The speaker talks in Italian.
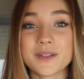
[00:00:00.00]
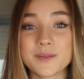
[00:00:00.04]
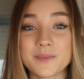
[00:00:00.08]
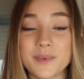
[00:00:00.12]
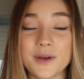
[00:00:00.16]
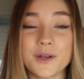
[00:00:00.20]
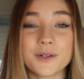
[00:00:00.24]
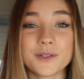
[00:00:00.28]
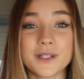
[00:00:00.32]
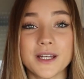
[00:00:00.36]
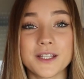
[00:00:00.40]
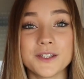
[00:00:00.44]

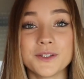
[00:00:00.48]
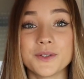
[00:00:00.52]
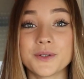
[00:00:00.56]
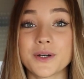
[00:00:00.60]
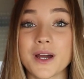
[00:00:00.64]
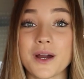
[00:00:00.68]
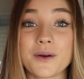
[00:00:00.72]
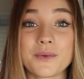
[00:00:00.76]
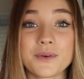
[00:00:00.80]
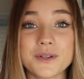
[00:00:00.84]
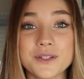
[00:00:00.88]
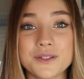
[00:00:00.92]
Spero tanto
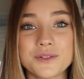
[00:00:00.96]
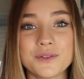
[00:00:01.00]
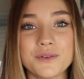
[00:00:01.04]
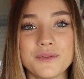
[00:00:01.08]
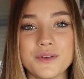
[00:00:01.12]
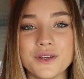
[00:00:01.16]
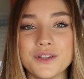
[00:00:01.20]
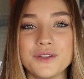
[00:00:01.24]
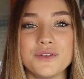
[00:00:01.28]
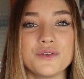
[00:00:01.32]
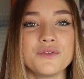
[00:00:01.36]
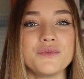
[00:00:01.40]
che questo
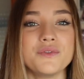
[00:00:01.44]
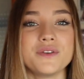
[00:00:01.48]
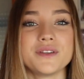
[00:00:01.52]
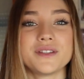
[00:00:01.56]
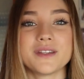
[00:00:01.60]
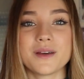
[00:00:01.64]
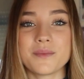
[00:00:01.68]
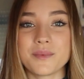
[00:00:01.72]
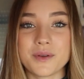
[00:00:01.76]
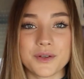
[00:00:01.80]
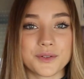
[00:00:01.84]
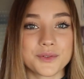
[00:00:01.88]
video vi
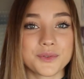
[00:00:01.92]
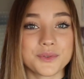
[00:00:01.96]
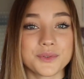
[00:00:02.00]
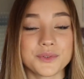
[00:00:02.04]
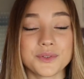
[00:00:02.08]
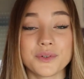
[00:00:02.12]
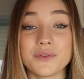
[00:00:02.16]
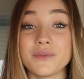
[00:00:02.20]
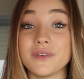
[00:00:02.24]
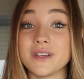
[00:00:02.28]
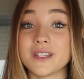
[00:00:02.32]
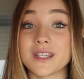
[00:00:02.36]
sia
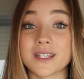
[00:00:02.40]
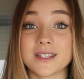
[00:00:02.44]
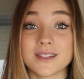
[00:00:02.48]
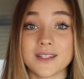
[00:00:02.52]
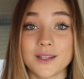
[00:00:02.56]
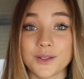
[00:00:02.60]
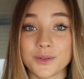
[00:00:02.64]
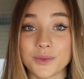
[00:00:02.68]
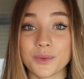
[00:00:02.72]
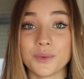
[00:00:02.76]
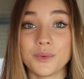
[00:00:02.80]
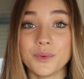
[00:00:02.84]
piaciuto, vi sia
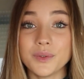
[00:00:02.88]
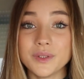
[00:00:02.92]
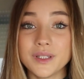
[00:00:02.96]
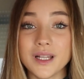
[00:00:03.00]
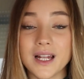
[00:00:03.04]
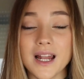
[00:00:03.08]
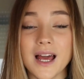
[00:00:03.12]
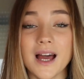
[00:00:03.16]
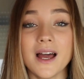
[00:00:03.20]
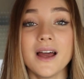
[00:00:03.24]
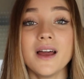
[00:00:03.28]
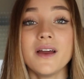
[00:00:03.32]
stato
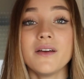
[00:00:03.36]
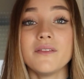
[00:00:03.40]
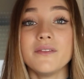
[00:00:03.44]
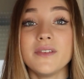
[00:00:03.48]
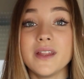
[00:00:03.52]
utile,